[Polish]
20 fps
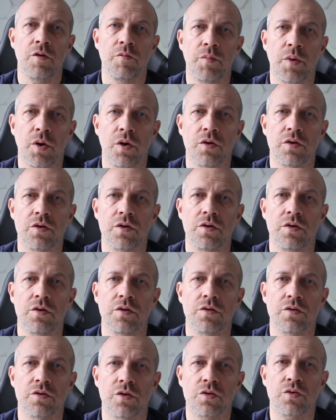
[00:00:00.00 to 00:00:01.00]
Porno
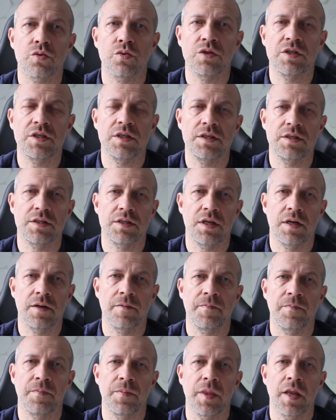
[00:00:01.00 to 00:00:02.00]
to trucizna,
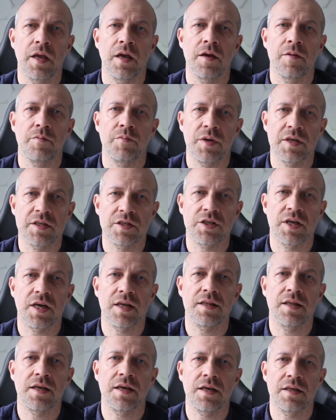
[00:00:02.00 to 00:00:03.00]
bez
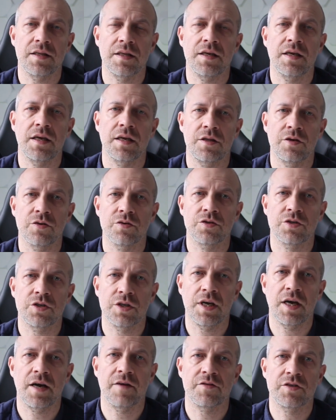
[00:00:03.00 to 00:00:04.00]
żadnej etykiety
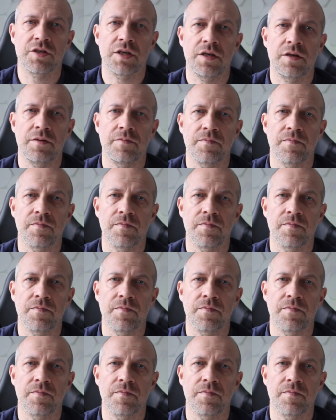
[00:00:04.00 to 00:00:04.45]
ostrzegawczej.